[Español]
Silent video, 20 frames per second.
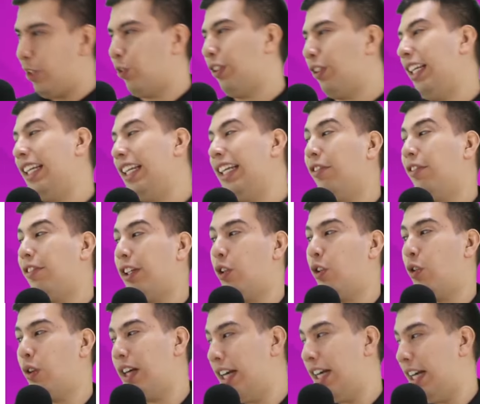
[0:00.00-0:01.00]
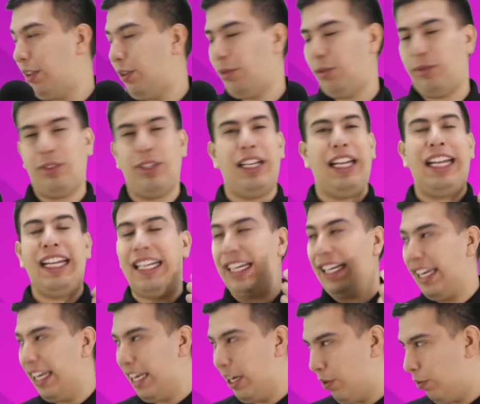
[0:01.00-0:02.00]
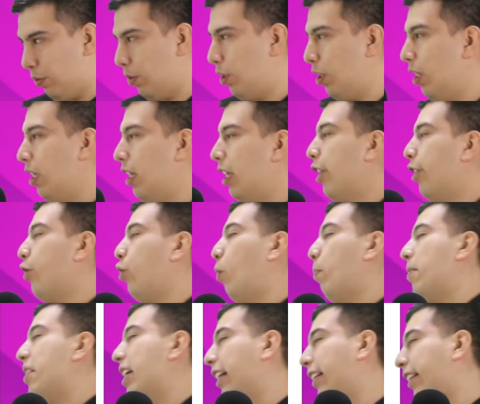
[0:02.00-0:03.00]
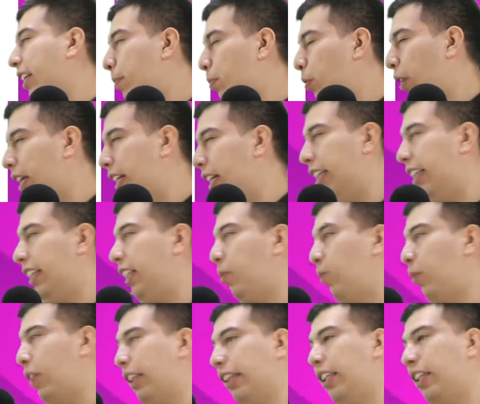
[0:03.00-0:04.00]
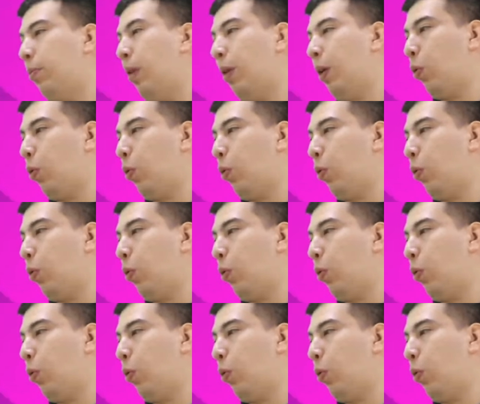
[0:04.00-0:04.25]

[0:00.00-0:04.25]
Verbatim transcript: ellos tienen cinco casos en griego. Nominativo, genitivo, dativo,